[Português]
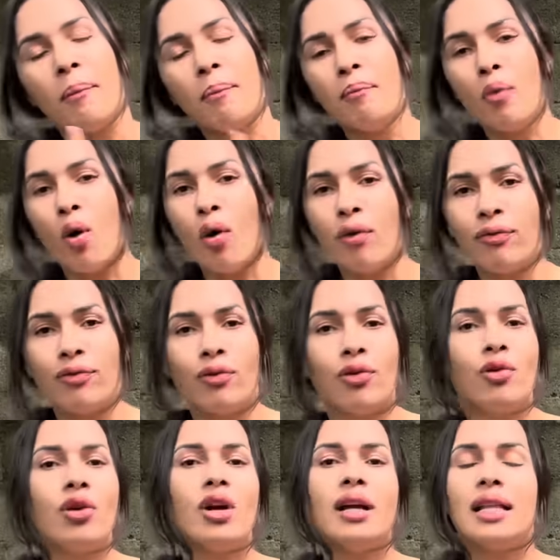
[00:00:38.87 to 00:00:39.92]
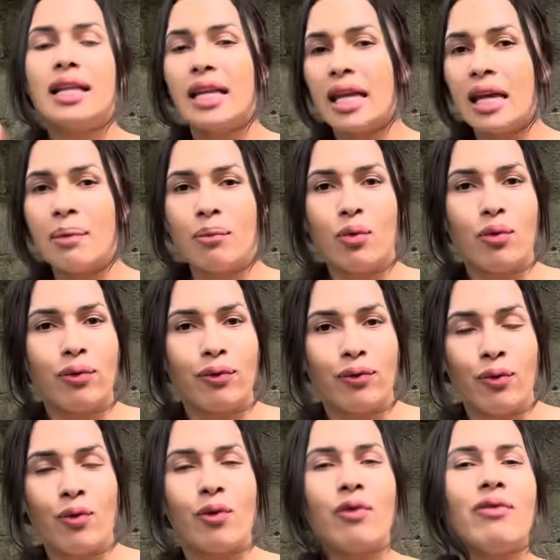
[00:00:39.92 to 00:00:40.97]
mofo, limo,
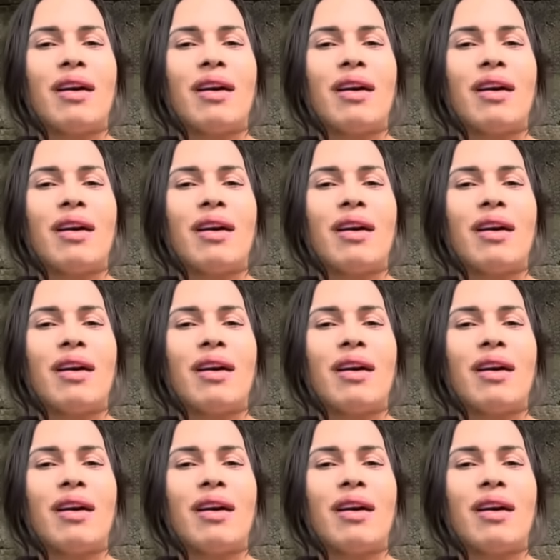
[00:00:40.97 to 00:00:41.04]
fungo,